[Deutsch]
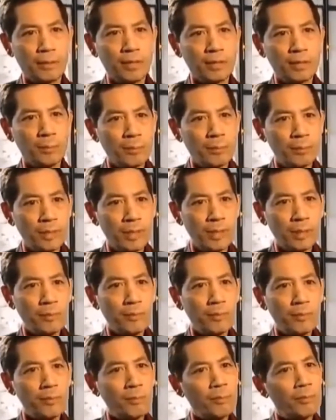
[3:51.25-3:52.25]
Und das
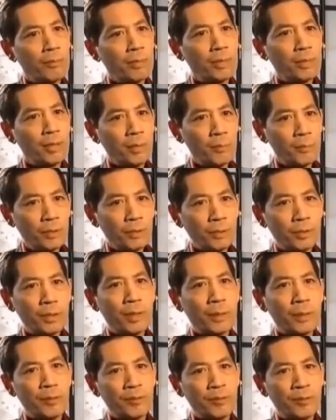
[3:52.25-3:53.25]
Problem der
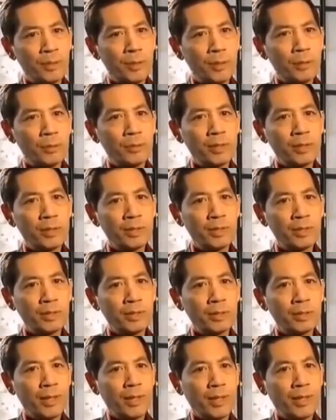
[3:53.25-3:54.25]
Bürger, der Bevölkerung
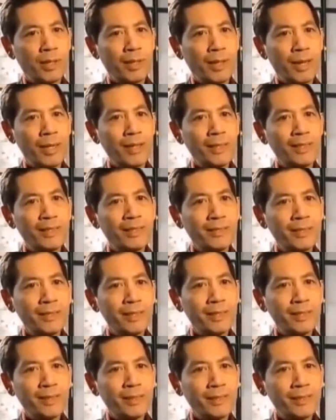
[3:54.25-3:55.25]
ist, dass alle
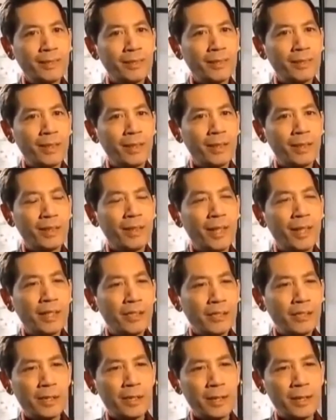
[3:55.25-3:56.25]
diese Risiken
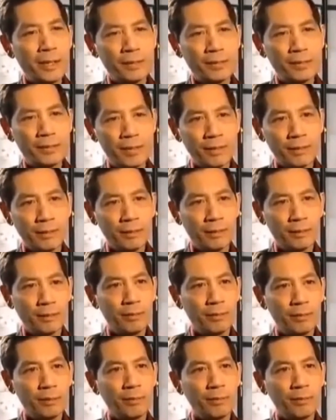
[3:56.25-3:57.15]
gleichgestellt werden.